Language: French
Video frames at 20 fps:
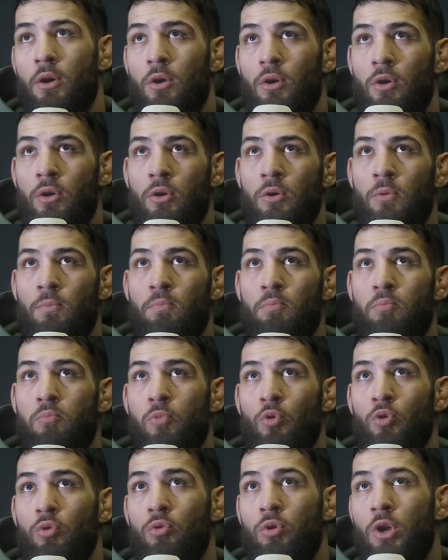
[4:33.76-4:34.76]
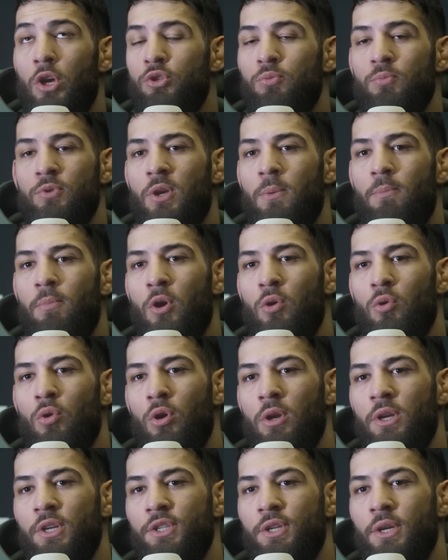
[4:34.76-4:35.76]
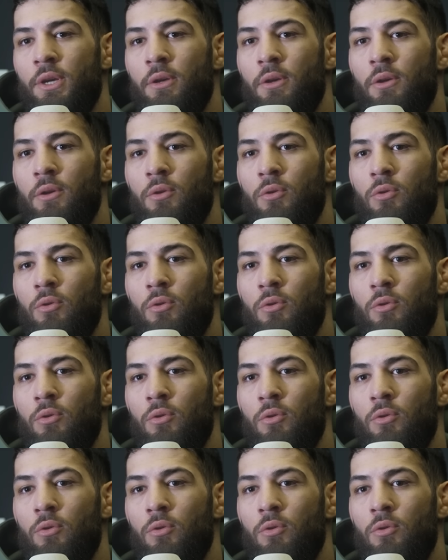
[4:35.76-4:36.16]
euh, Là, je ne me sens pas encore léger